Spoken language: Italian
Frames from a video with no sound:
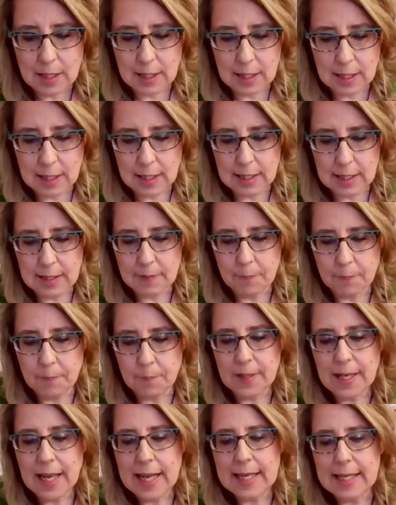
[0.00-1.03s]
Eh,
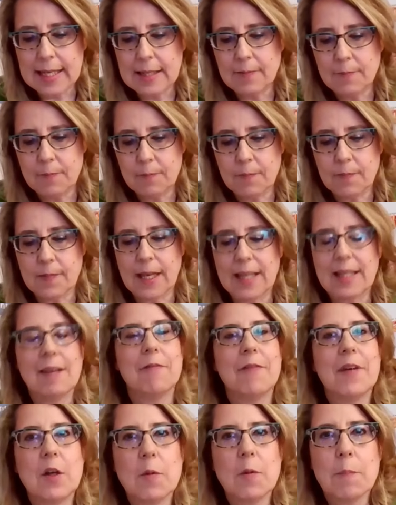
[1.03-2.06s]
lei è
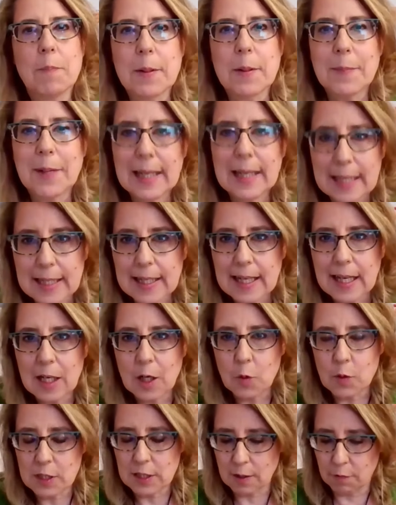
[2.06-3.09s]
davvero in prima linea in
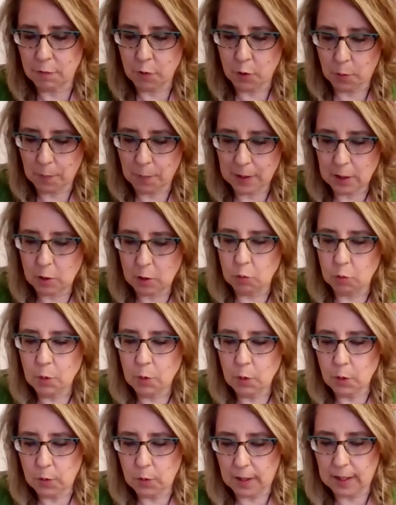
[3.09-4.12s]
questa forma di
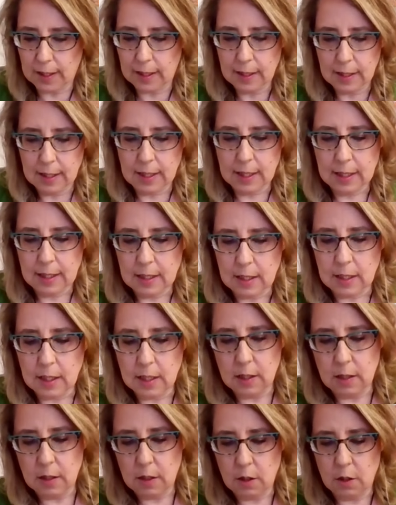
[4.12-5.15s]
tumore,
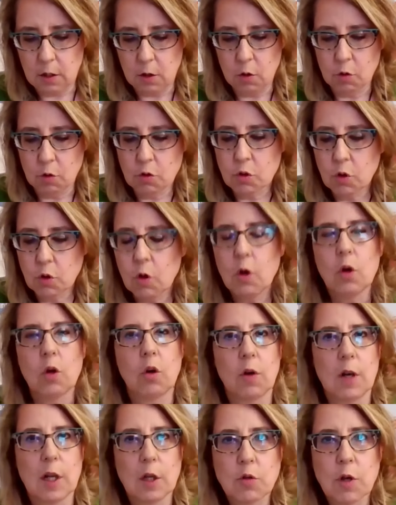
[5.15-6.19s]
eh, non solo
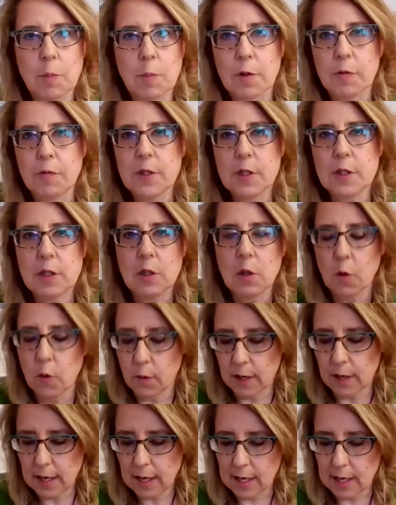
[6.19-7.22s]
con la sua
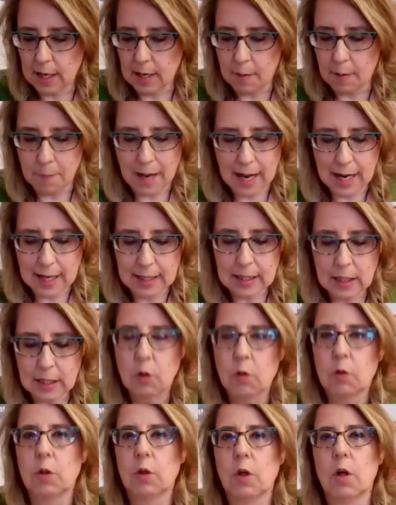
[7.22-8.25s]
professione, ma anche
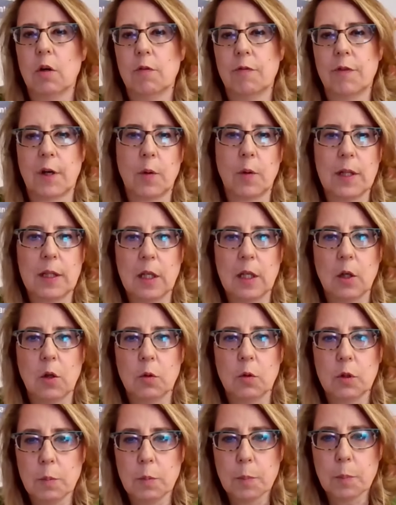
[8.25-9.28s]
con eh, frequenti
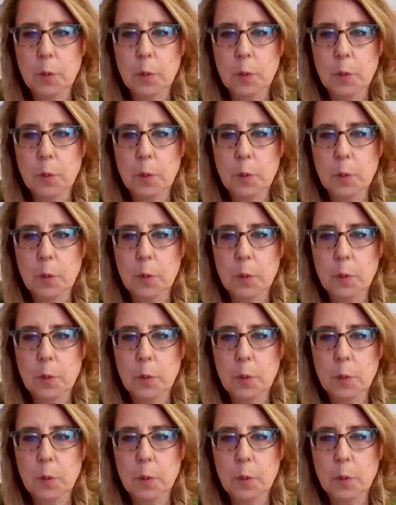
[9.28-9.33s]
incontri